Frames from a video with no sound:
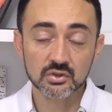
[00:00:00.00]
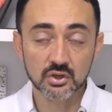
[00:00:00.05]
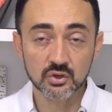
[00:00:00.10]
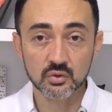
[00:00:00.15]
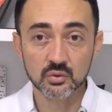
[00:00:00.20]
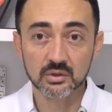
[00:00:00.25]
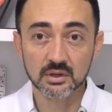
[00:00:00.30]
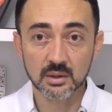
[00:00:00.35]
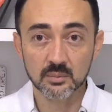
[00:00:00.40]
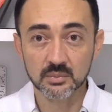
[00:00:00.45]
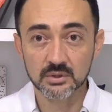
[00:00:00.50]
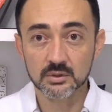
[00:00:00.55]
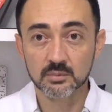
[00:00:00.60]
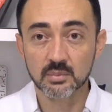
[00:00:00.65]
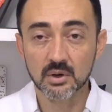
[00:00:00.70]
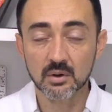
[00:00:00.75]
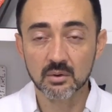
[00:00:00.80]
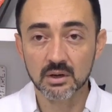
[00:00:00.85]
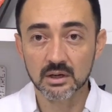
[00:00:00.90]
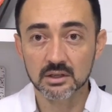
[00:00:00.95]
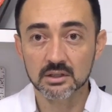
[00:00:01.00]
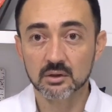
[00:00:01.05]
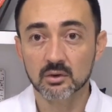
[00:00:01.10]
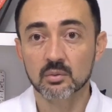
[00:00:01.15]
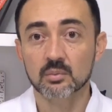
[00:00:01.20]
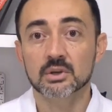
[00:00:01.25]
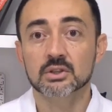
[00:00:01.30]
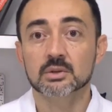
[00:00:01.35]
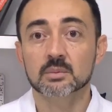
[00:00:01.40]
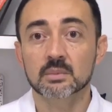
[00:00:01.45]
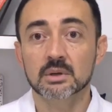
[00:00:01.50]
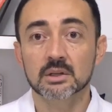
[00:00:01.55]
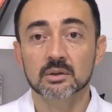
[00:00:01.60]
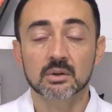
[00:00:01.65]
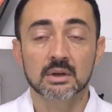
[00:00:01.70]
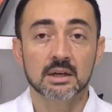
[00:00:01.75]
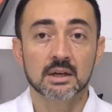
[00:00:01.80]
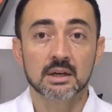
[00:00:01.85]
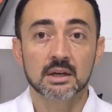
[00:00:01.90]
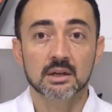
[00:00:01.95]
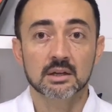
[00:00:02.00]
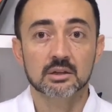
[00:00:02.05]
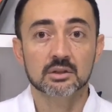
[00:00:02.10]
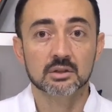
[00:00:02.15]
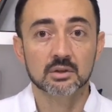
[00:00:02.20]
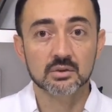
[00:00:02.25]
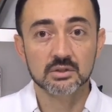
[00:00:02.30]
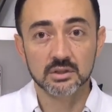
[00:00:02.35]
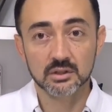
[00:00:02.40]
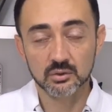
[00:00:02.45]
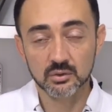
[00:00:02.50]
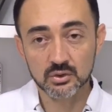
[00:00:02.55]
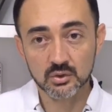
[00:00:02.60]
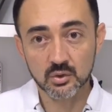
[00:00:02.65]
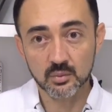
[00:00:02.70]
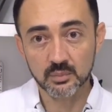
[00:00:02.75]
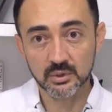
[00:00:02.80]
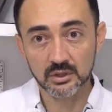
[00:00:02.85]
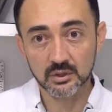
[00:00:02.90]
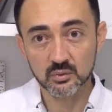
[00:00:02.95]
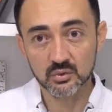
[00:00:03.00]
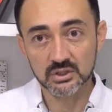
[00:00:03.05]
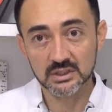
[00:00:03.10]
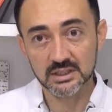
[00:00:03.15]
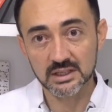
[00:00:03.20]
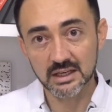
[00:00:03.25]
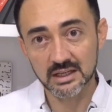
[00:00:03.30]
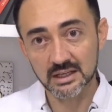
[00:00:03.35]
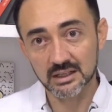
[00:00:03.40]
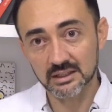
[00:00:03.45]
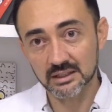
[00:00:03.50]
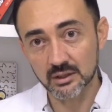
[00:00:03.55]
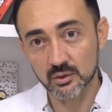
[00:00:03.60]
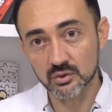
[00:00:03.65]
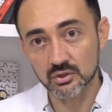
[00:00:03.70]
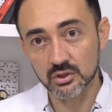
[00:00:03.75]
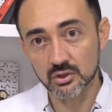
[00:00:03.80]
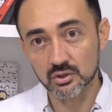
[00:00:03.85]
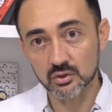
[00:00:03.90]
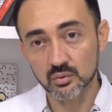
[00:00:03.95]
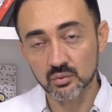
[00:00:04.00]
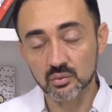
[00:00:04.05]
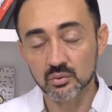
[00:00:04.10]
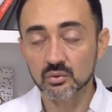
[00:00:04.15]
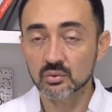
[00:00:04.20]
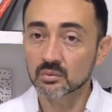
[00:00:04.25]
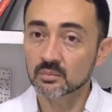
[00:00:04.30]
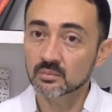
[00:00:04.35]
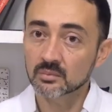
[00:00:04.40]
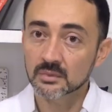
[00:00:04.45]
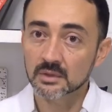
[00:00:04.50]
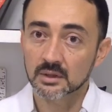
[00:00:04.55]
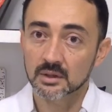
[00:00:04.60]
jejum que é a principal área de acometimento, então se a endoscopia não chega até o jejum,